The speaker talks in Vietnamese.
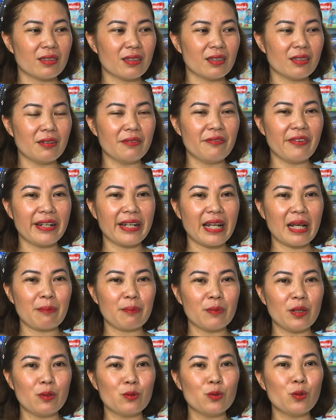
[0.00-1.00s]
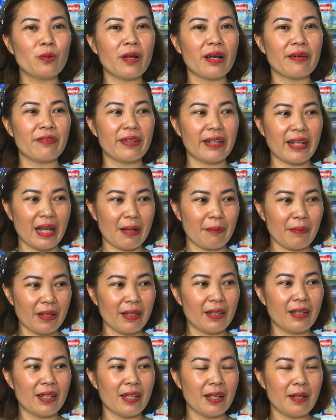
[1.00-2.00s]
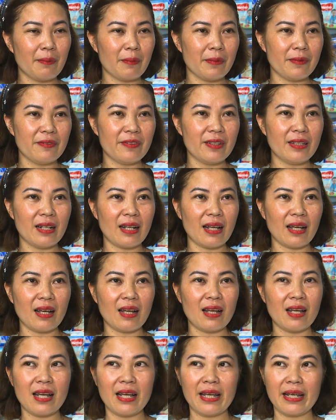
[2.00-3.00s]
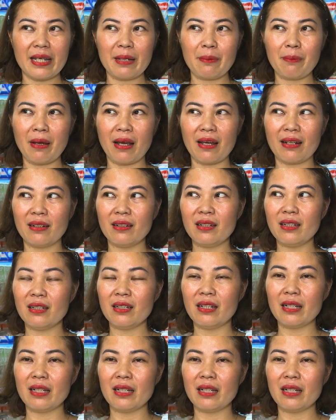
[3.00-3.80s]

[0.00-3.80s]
người Việt Nam tiêu dùng hàng Việt Nam ấy, bởi vì là em bán thì